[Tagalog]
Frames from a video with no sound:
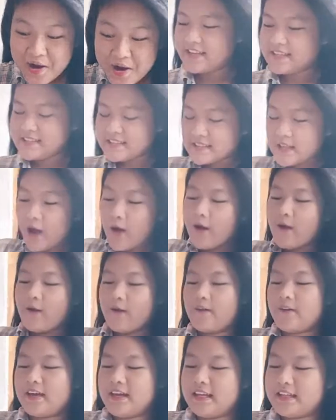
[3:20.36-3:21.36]

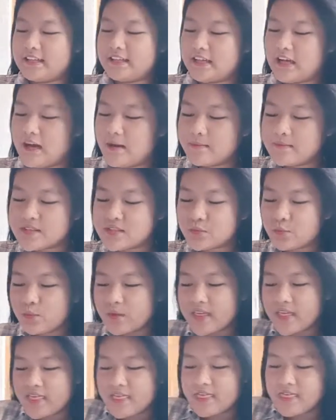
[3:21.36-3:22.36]
So, it comes
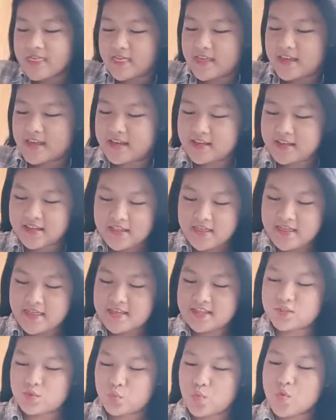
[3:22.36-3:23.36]
with
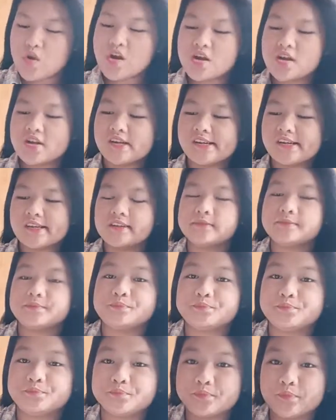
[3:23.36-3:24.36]
this one.
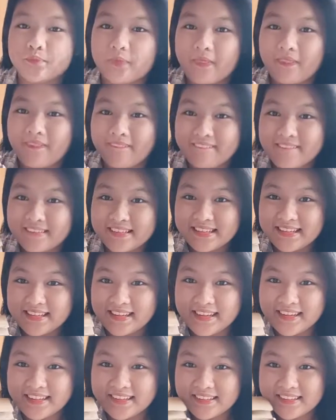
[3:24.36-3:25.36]

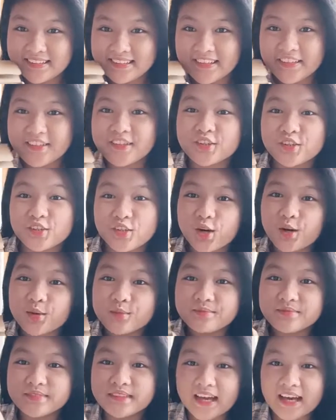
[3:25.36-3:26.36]
Yan, yan yung loob
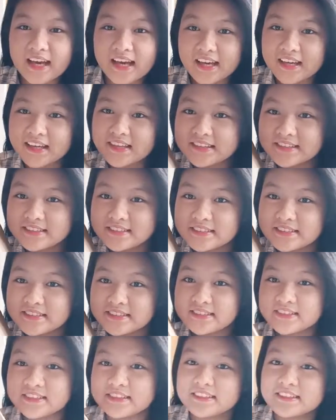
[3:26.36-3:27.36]
niya.
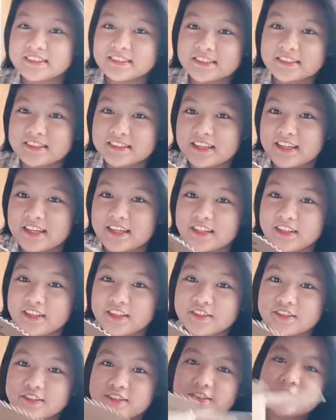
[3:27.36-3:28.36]
Yan
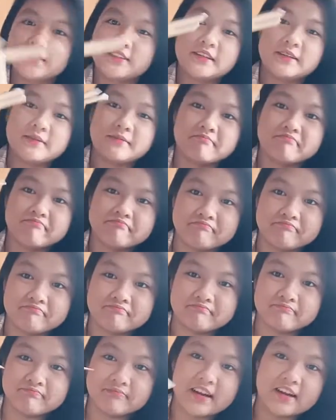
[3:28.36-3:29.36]
yung
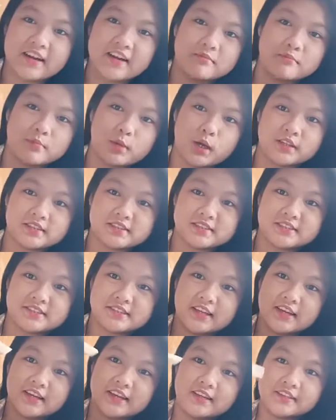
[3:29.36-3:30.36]
parang box
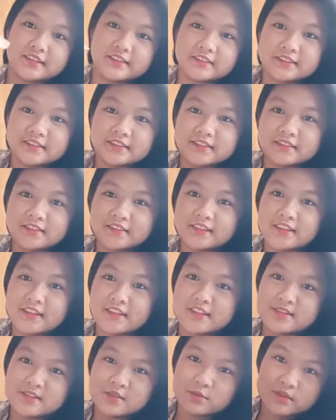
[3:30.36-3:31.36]
niya.
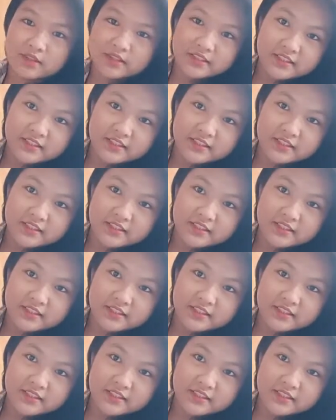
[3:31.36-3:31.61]
This one.